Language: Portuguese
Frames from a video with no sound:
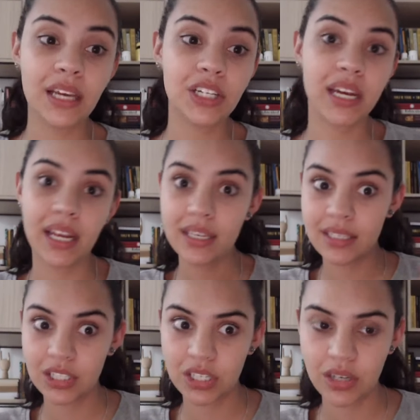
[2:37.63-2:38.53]
das
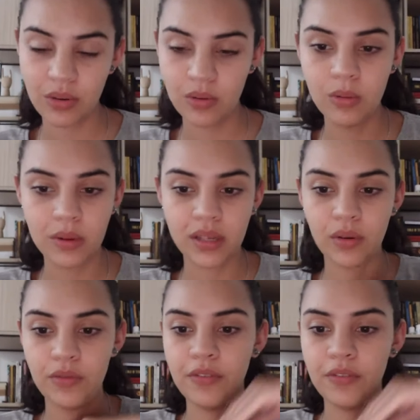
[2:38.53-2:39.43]
crenças que eu,
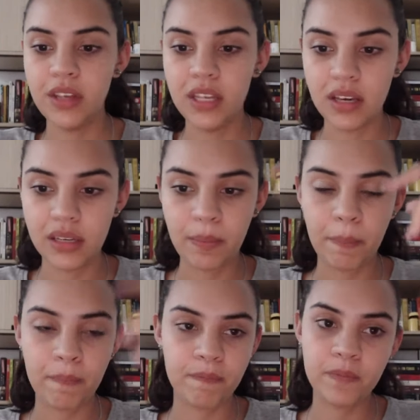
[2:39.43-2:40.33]
que eu vivia e